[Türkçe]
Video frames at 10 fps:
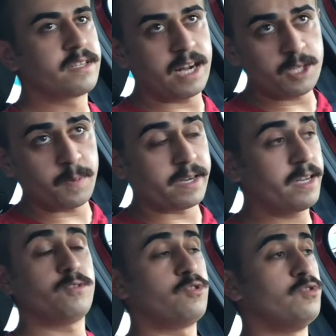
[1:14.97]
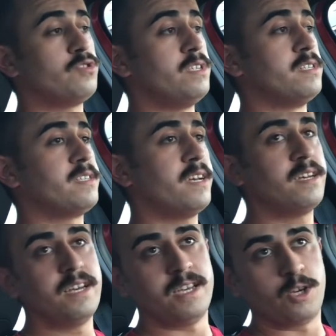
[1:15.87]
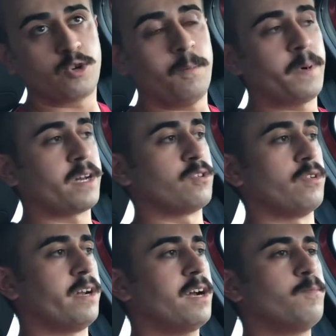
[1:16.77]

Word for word: Touch paket, üçüncüsü ise ikon paket olarak.